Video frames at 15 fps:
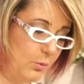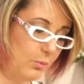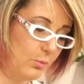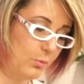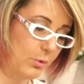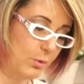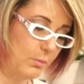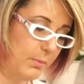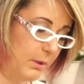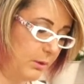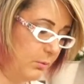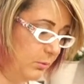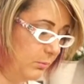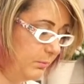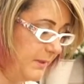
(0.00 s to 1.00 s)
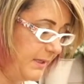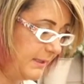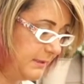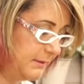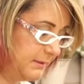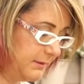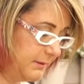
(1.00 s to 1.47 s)
وربع
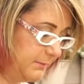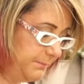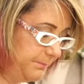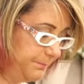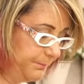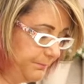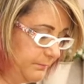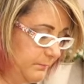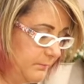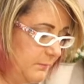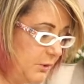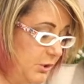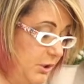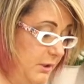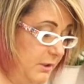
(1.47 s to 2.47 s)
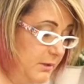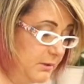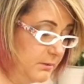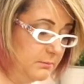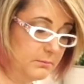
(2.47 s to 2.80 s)
كوباية شيدر